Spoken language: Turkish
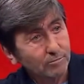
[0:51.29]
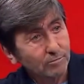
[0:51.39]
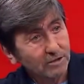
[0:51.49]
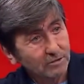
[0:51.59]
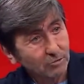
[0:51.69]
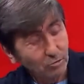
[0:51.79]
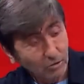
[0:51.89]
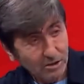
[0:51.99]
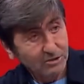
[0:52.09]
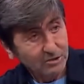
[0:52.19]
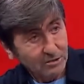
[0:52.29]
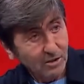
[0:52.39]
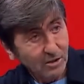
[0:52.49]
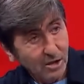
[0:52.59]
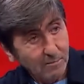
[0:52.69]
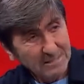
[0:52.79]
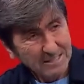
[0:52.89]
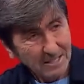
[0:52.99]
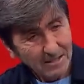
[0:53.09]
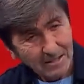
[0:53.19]
Bakın çok ilginç.
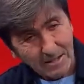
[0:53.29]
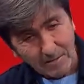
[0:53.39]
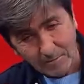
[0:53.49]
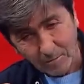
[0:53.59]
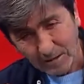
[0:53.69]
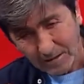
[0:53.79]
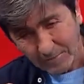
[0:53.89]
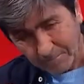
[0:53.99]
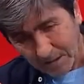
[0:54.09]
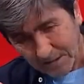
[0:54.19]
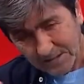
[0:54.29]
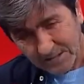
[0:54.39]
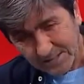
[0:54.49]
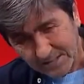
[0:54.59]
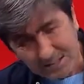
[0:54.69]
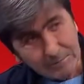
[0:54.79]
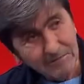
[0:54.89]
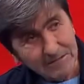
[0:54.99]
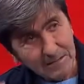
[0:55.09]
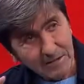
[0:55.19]
Mesela böyle isteksiz bir
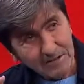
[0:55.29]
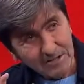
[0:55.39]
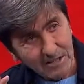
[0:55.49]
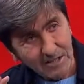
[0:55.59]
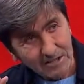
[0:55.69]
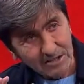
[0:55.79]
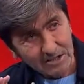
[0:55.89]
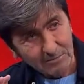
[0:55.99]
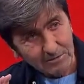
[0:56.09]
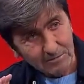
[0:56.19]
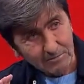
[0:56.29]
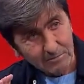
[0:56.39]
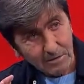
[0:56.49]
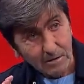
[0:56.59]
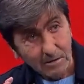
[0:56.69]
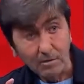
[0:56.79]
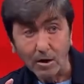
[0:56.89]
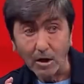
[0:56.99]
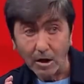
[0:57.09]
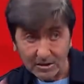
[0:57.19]
Fenerbahçe ile karşılaşmadım. Evet.
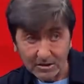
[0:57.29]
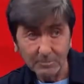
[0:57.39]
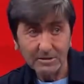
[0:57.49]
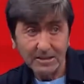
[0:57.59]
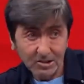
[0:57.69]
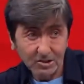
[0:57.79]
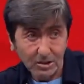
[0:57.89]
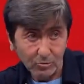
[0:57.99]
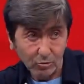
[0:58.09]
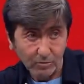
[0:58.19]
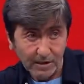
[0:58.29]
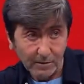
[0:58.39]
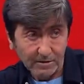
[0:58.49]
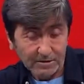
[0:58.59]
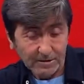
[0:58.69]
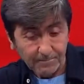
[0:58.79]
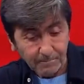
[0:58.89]
Artı bir de geniş kadrolu Fenerbahçe.